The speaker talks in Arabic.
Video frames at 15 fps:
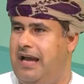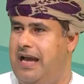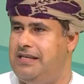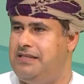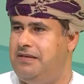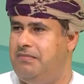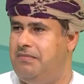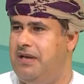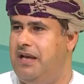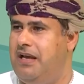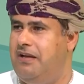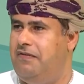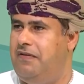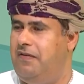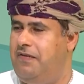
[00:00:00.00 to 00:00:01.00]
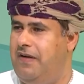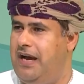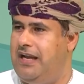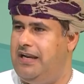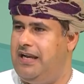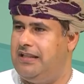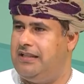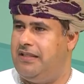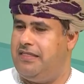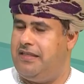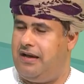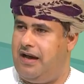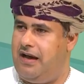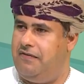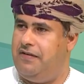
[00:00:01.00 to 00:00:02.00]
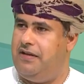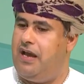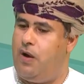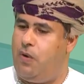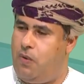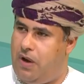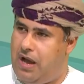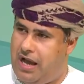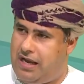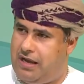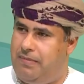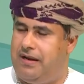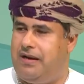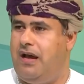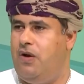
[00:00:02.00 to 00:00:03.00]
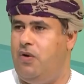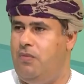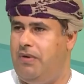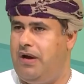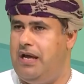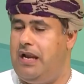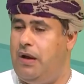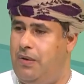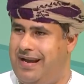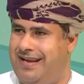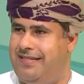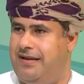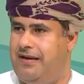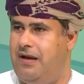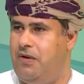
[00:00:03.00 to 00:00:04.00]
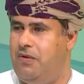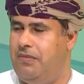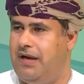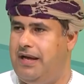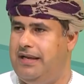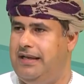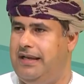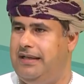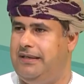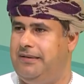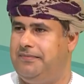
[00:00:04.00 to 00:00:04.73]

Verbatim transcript: حجم في الفعاليات نعم. الثقافية نعم. وأكبرها عمقا أو أكثرها نعم. عمقا يعني